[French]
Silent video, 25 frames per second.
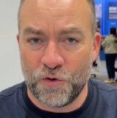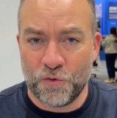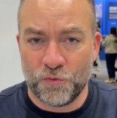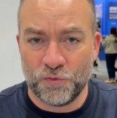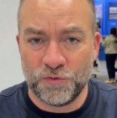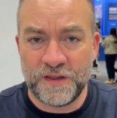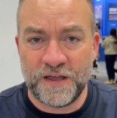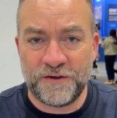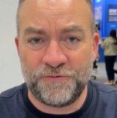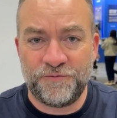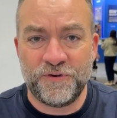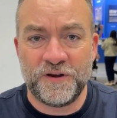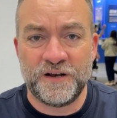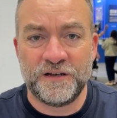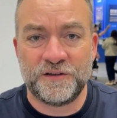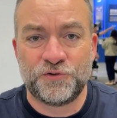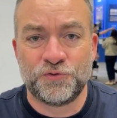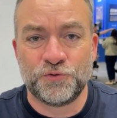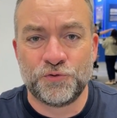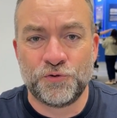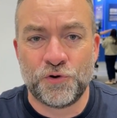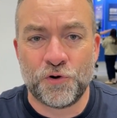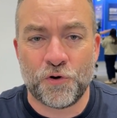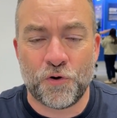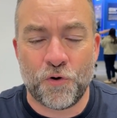On a fait le
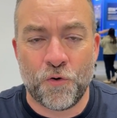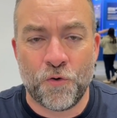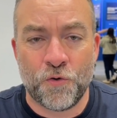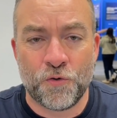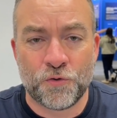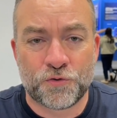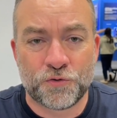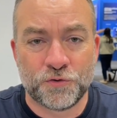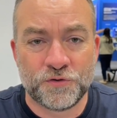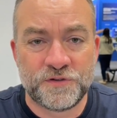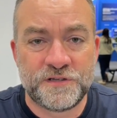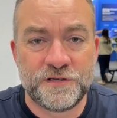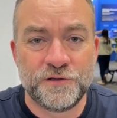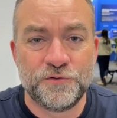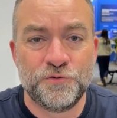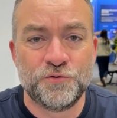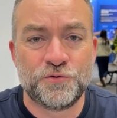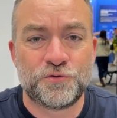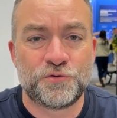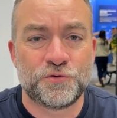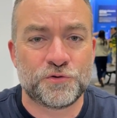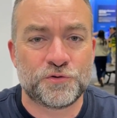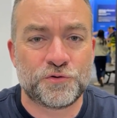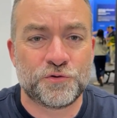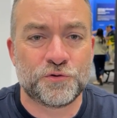tour, on continue
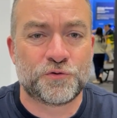sur ce